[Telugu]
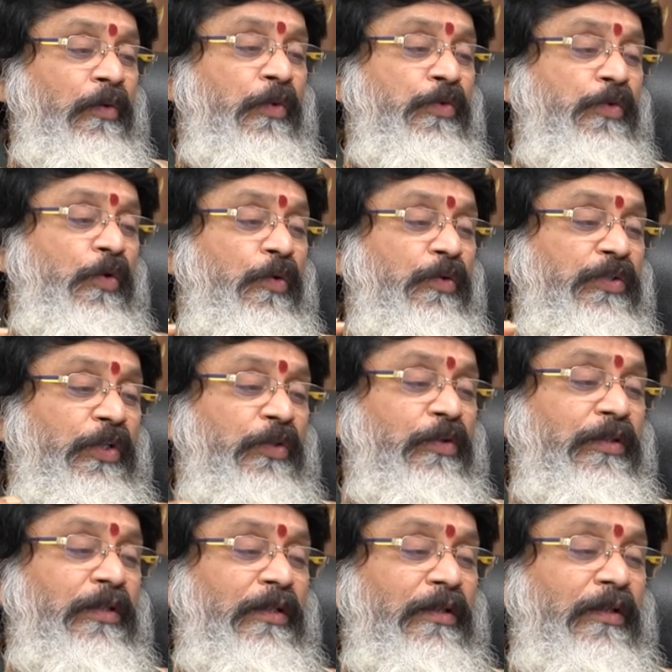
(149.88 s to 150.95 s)
కుజుడు
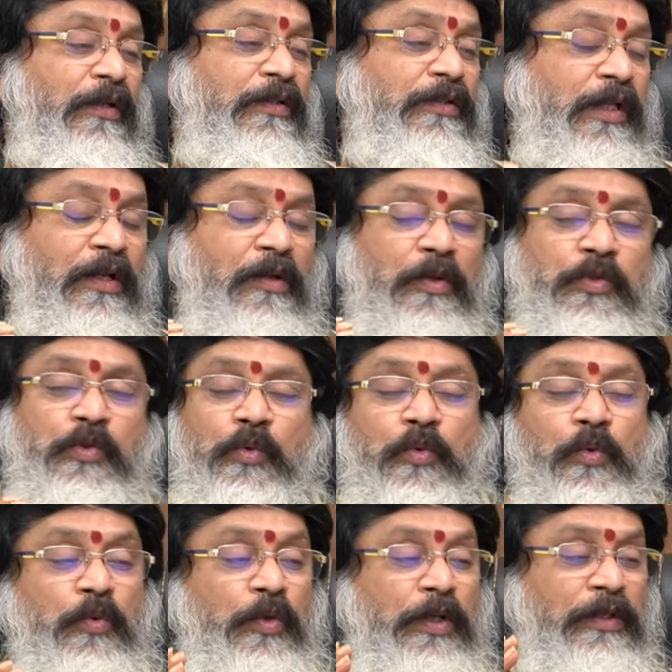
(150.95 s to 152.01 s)
చతుర్థ స్థానంలో
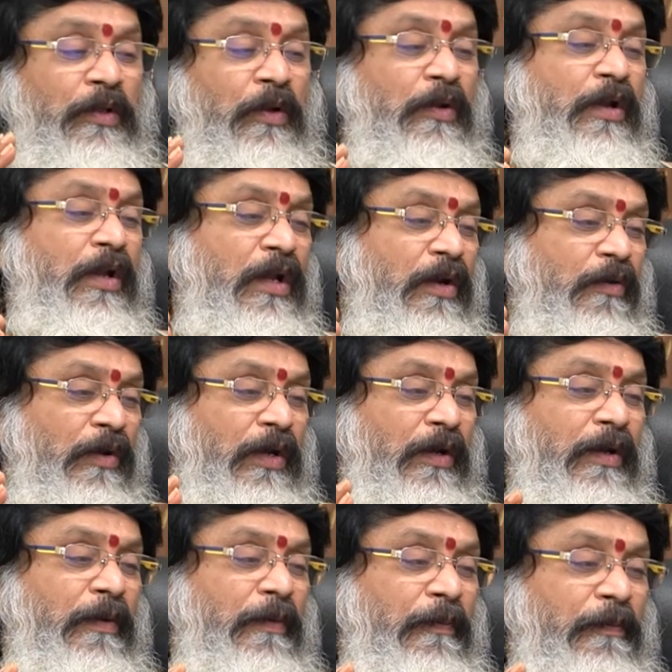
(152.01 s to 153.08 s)
శుక్రుడు అందరూ ఒక
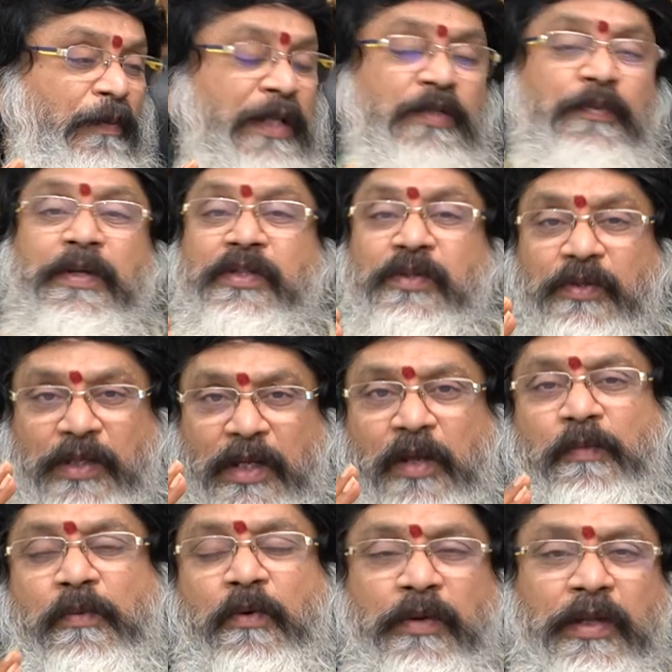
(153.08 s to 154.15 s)
ప్లేస్మెంట్స్ చాలా
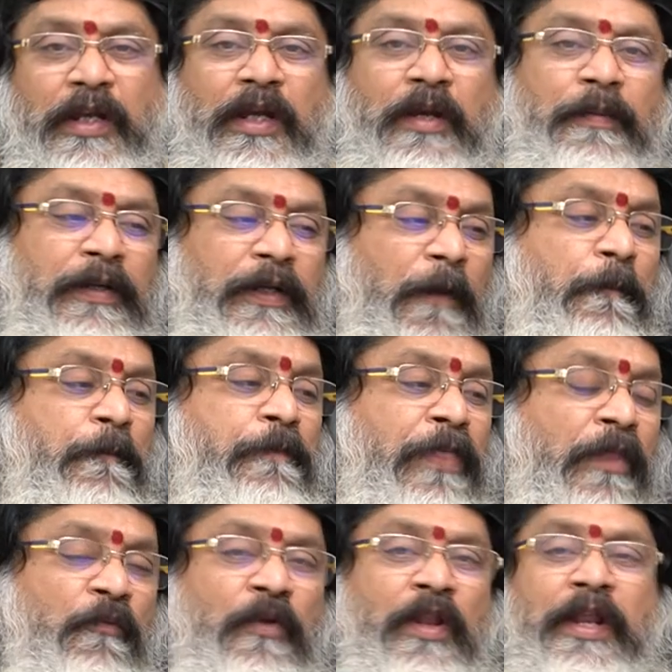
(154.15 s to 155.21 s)
బాగున్నాయి కాబట్టి
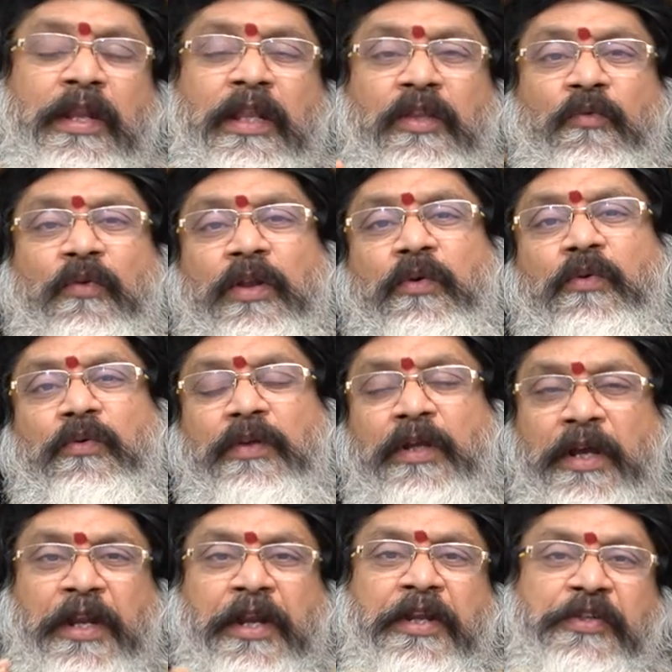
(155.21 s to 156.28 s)
వీలైనంత వరకు
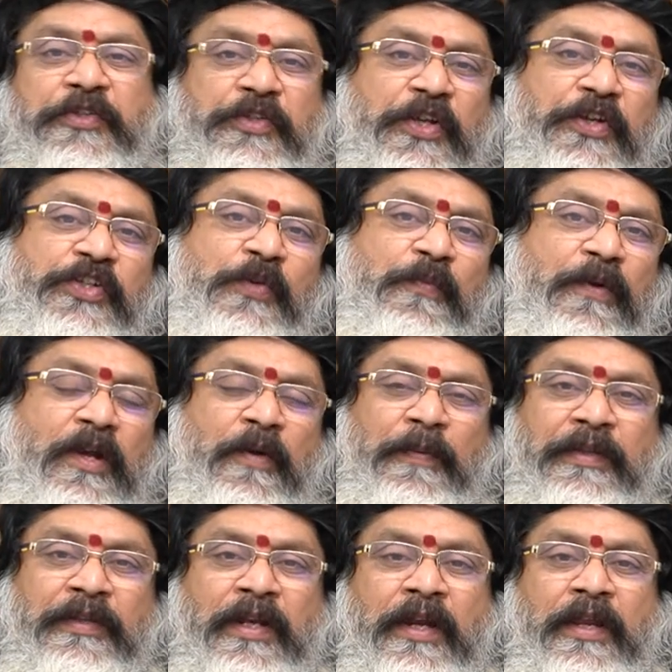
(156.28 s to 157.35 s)
నారాయణ అష్టాక్షి
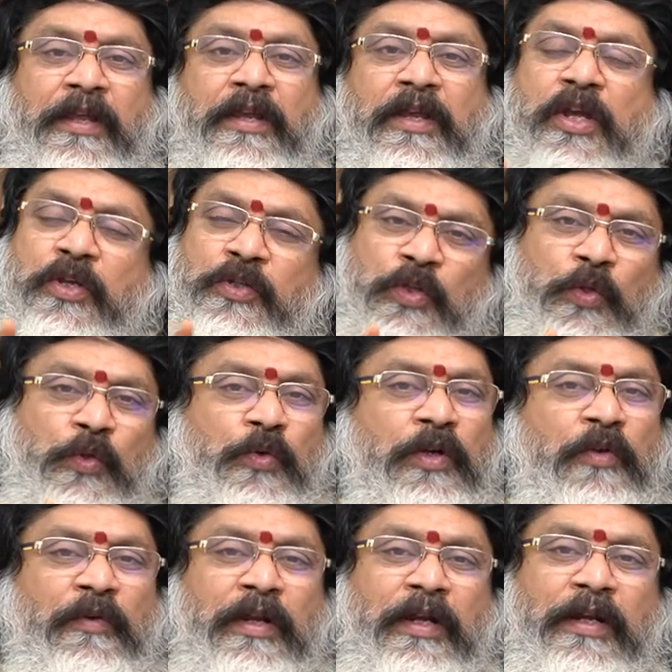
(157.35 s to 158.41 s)
మహామంత్రాన్ని
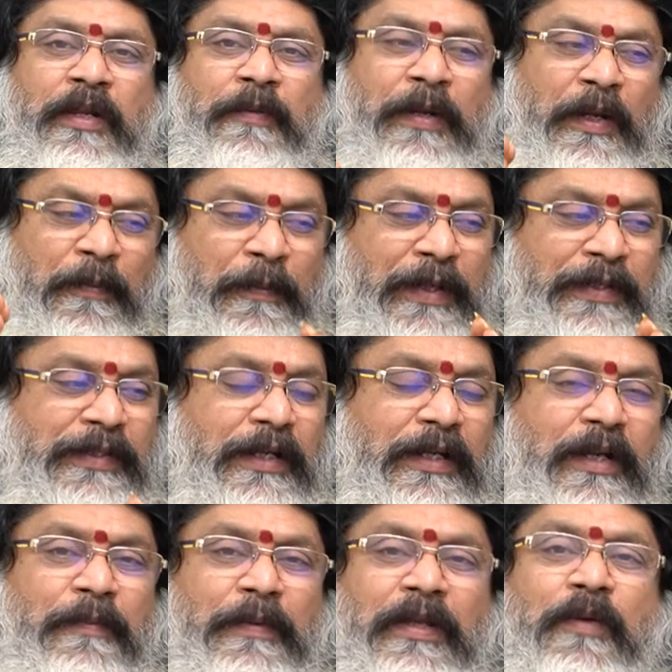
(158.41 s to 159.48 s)
చదువుకుంటూ వెళ్ళండి అంటే
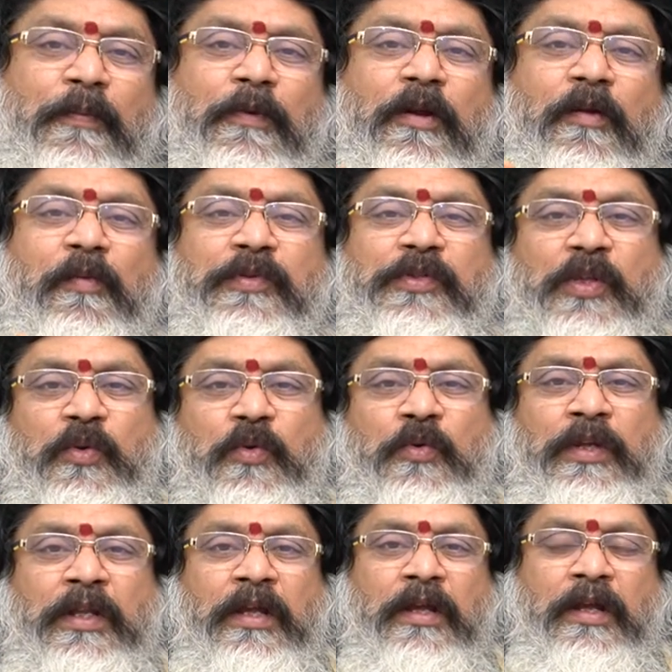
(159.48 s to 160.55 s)
మేజర్గా మనకి ప్రాబ్లమ్స్
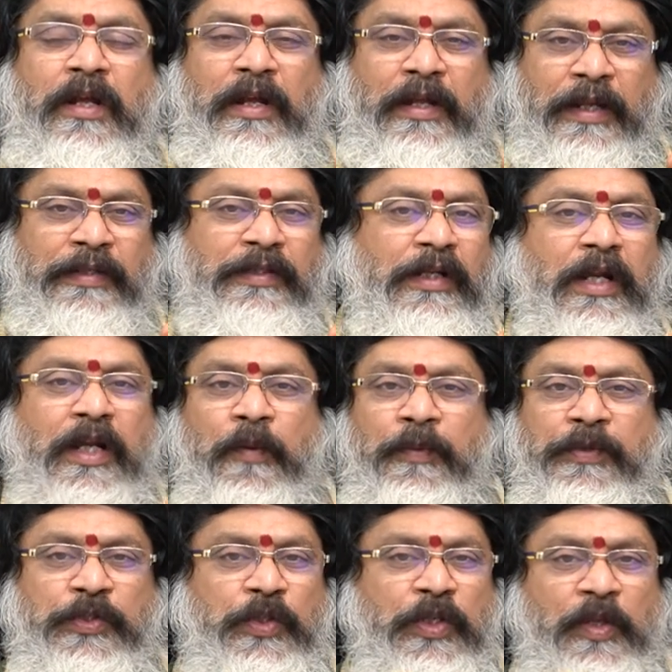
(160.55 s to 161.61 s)
తక్కువ ఉన్న రాశిగా
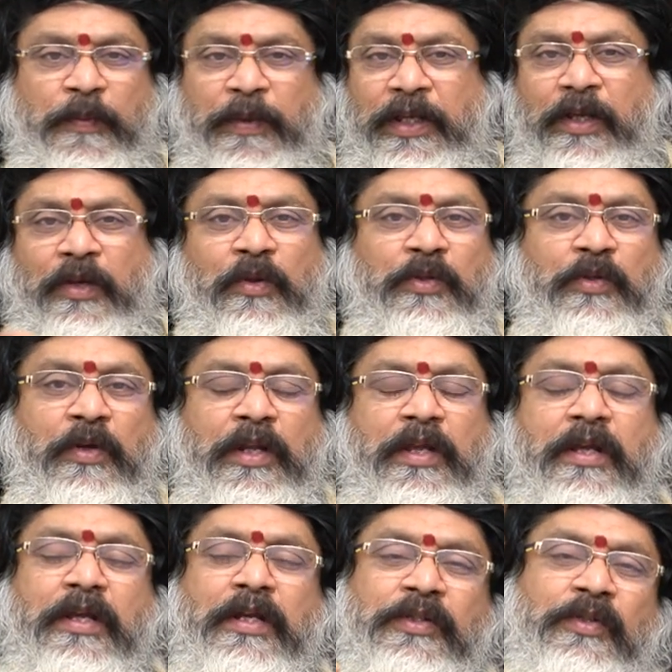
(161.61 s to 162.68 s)
కనిపిస్తుంది పదిహేను రోజుల్లోని
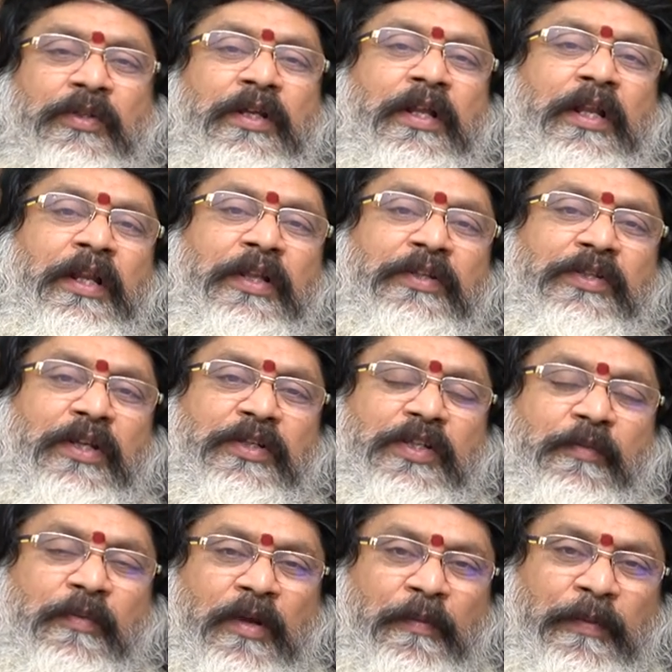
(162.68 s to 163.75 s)
సో నారాయణ
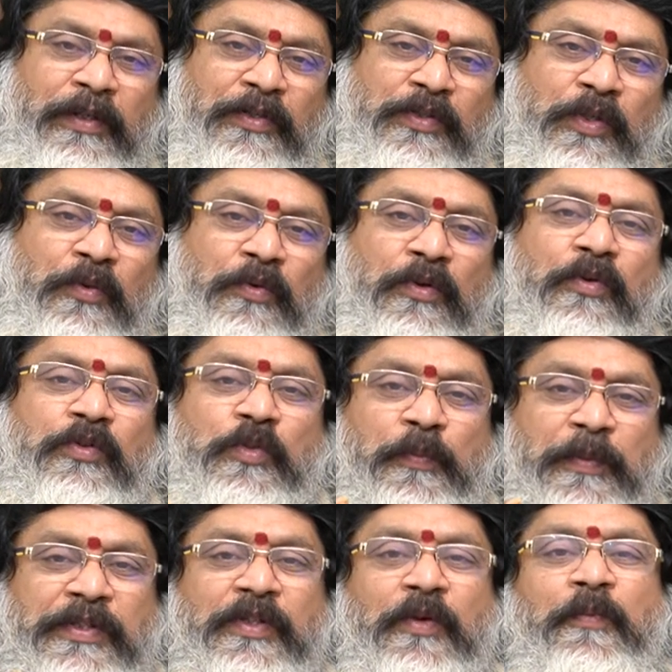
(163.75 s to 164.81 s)
అష్టాక్షి మహామంత్రం చదువుకుంటే కొంచెం
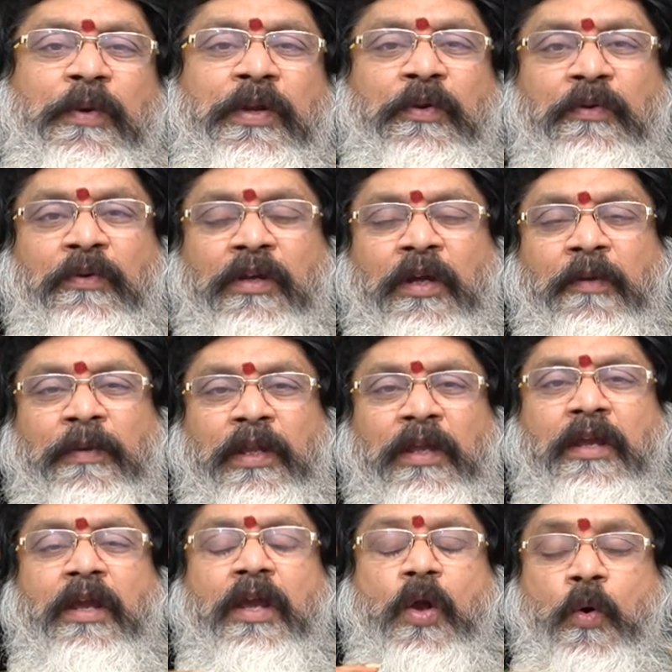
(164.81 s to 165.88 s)
పీస్ ఆఫ్ మైండ్ ఉంటుంది కాబట్టి
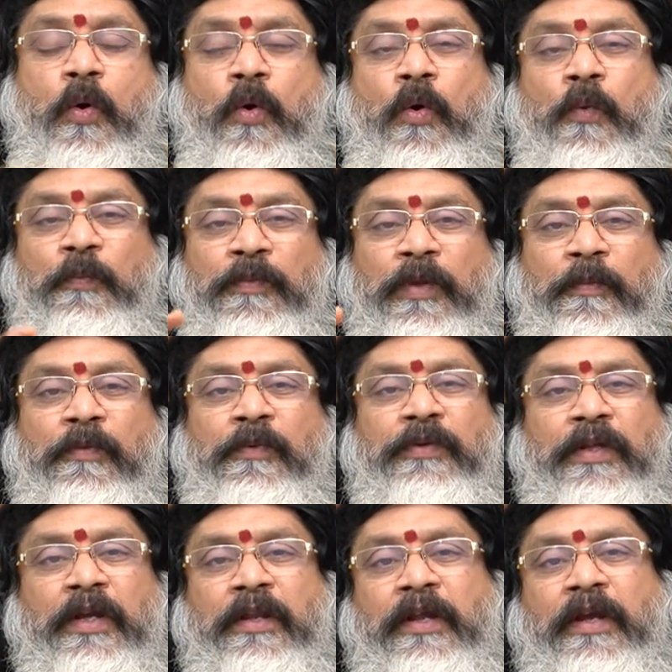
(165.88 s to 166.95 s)
ఓం నమో
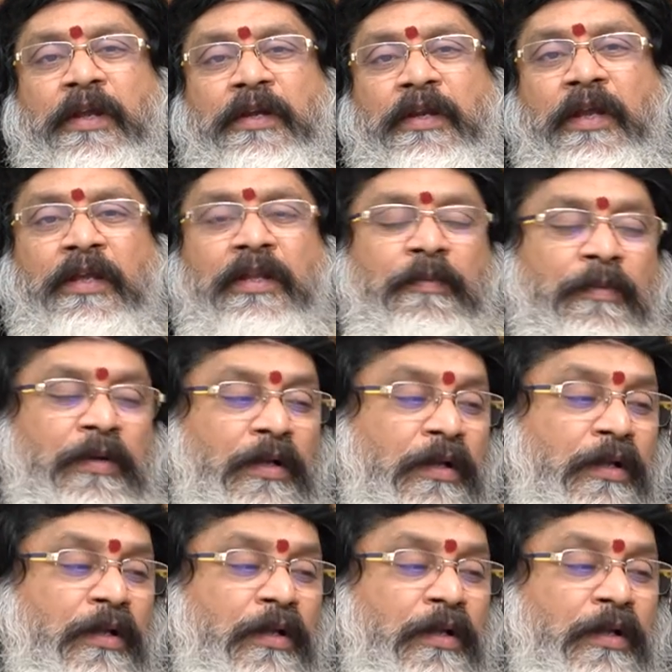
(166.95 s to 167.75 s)
నారాయణాయ నమ